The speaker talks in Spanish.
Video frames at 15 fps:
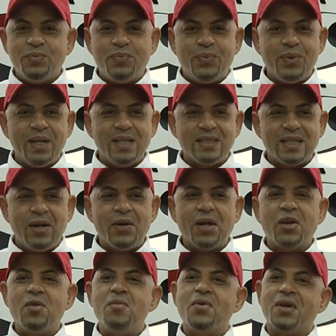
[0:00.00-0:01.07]
pues ahora
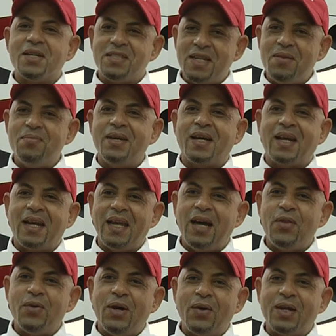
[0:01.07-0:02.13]
como que se han
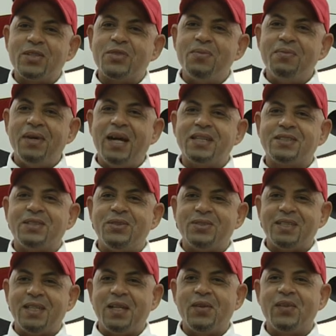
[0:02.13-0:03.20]
mezclado y ahora son más los
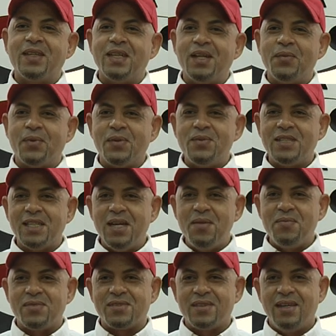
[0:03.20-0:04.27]
seguidores de LeBron
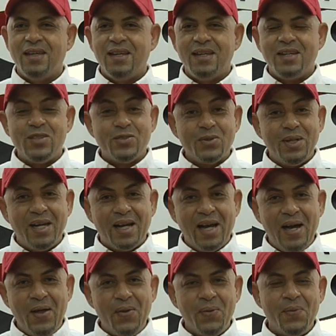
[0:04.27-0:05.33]
James y su
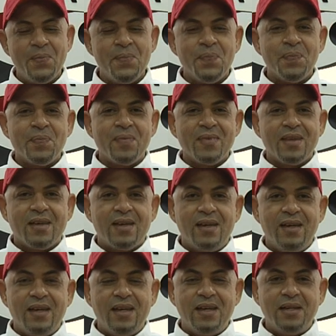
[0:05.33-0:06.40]
legado
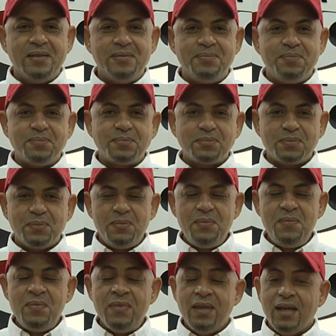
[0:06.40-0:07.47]
en
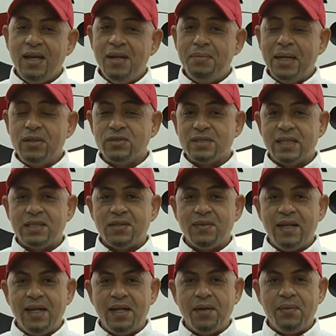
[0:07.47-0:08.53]
el baloncesto de
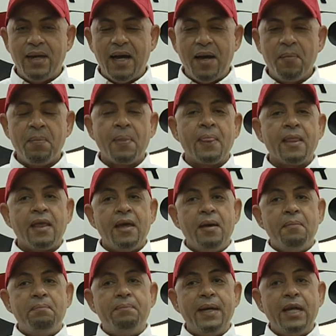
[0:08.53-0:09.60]
la NBA.
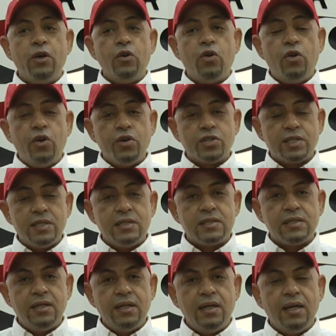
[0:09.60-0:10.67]
Pero
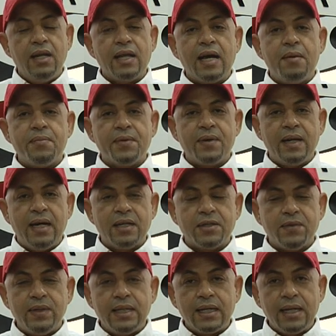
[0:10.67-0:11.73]
gócense el
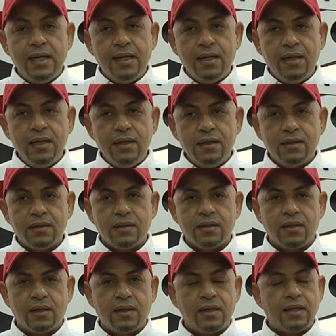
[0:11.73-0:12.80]
campeonato del Rey,
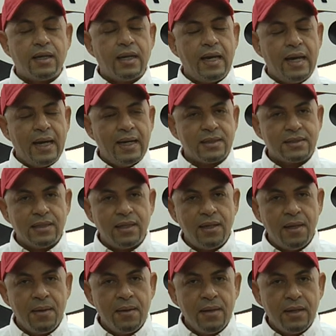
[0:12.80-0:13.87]
que
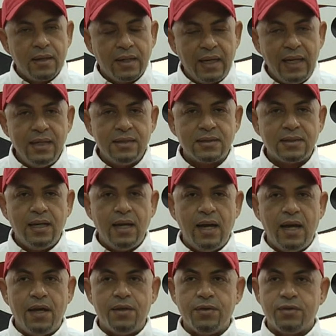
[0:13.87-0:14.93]
hace 15
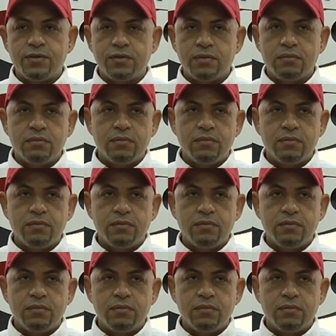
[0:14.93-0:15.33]
años,